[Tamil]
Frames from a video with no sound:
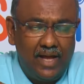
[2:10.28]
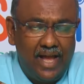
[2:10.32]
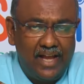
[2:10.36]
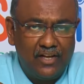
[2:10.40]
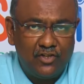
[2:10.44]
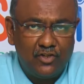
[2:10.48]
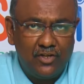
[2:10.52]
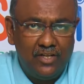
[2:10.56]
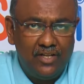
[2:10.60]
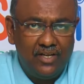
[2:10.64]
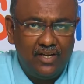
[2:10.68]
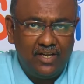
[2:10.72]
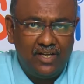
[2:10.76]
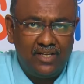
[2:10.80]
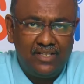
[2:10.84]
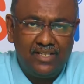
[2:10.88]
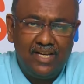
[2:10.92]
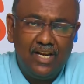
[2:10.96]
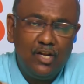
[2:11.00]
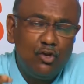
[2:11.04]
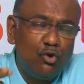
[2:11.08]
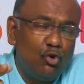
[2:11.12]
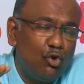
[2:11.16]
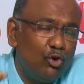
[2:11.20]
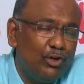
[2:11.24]
ஆக்சுவலாக
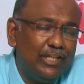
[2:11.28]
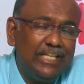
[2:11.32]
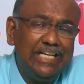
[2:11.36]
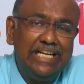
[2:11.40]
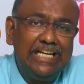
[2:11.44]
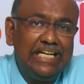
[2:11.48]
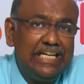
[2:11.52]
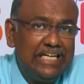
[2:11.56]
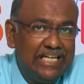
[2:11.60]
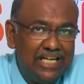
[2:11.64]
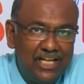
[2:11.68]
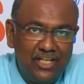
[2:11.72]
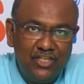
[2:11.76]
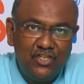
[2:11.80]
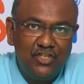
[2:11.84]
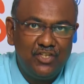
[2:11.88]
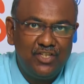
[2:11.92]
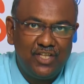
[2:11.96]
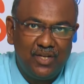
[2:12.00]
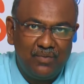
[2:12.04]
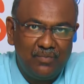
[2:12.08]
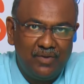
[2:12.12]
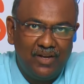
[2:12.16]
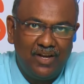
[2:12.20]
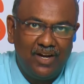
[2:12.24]
இருக்கிறதுனால குழந்தைங்களுக்கு
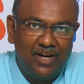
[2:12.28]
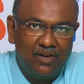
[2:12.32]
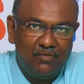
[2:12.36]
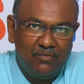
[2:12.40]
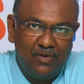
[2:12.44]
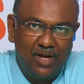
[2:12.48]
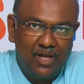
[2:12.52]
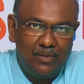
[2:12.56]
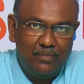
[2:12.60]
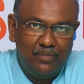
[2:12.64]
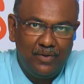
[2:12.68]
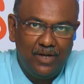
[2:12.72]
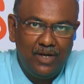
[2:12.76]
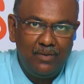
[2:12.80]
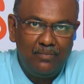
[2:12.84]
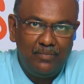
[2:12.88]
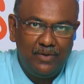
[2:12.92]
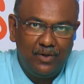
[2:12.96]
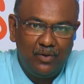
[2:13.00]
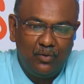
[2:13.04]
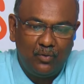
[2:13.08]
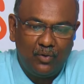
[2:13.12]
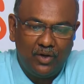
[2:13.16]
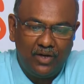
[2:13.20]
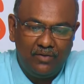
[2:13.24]
நச்சுத்தன்மைக்கான
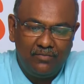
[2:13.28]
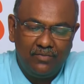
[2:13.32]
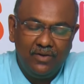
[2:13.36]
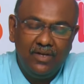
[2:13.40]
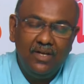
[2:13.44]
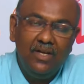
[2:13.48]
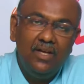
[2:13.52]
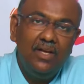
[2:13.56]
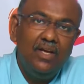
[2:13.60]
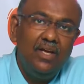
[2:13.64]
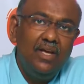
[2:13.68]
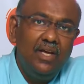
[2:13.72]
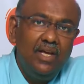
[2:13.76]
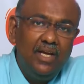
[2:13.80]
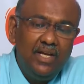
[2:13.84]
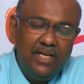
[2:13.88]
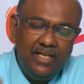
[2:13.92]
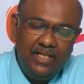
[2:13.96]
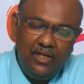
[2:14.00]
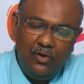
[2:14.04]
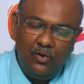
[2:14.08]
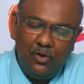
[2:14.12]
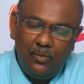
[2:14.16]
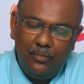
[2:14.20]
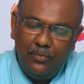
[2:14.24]
வாய்ப்புகள் மிக குறைவு
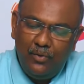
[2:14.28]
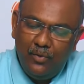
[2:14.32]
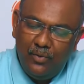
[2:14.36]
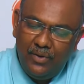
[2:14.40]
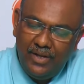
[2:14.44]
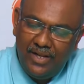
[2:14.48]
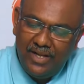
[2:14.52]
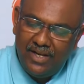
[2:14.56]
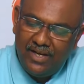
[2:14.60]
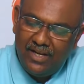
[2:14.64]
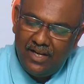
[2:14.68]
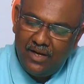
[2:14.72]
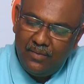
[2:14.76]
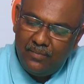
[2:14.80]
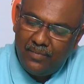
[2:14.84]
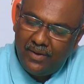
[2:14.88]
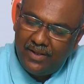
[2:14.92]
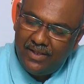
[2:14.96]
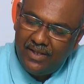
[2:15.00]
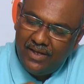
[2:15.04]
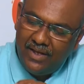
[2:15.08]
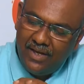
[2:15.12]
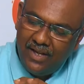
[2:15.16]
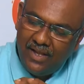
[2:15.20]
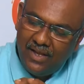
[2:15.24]
இதில் ஒரு பியூட்டி என்னென்னு
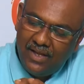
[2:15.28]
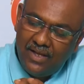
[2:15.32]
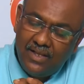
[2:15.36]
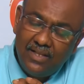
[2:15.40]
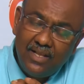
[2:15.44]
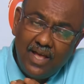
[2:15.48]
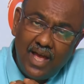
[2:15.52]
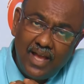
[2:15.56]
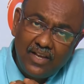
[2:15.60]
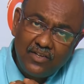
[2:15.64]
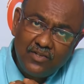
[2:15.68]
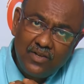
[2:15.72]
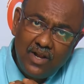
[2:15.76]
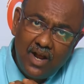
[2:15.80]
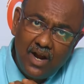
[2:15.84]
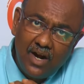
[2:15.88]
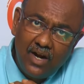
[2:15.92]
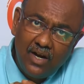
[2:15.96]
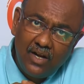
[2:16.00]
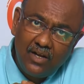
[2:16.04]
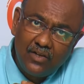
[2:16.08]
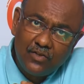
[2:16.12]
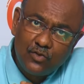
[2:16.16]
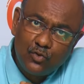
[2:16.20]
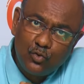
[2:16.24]
பார்த்தீங்கன்னா இது ஆக்சுவலாக
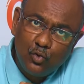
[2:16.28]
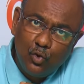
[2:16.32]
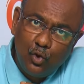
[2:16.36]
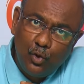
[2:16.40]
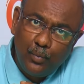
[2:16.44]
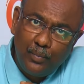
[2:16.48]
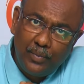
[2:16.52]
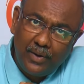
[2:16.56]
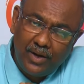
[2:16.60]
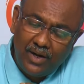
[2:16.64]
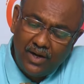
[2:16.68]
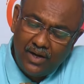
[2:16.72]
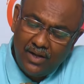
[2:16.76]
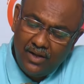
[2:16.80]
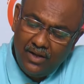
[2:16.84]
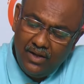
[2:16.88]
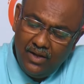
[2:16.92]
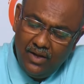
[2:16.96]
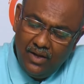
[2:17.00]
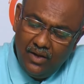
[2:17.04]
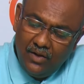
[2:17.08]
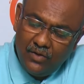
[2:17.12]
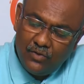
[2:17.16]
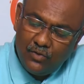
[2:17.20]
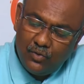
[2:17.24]
அழகாக ஸ்டோர் பண்ணலாம்
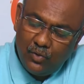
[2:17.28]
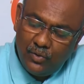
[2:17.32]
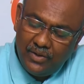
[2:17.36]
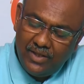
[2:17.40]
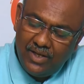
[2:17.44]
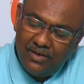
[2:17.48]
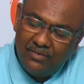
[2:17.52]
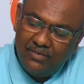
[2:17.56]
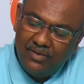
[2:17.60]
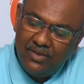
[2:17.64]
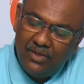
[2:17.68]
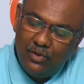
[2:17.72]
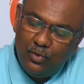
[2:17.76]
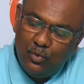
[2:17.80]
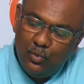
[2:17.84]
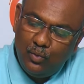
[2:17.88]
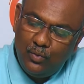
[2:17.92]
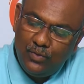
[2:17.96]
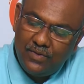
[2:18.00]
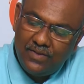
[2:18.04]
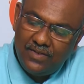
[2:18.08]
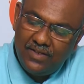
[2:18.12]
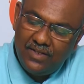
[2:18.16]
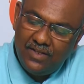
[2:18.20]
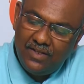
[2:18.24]
ஸோ இதில் வந்து
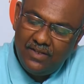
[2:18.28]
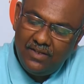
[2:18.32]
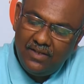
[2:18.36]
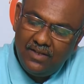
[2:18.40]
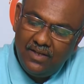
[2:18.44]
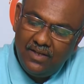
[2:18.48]
தூசு